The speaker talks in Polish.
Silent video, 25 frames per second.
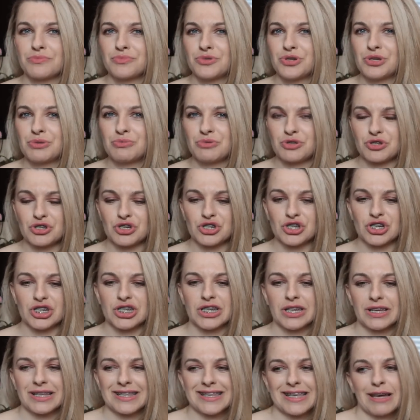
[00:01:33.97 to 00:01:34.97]
Musimy troszeczkę
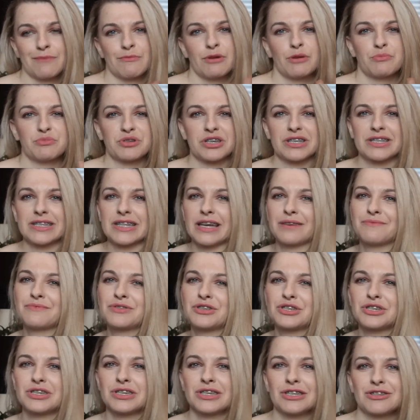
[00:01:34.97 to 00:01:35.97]
się same
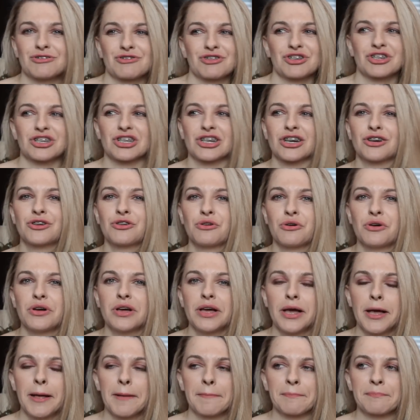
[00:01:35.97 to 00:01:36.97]
przestawić i troszeczkę go
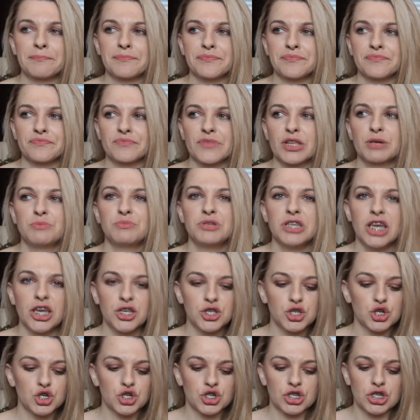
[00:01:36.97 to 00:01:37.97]
mm,
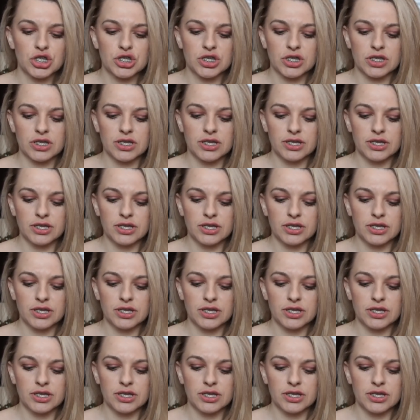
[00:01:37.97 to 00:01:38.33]
mniej niszczyć.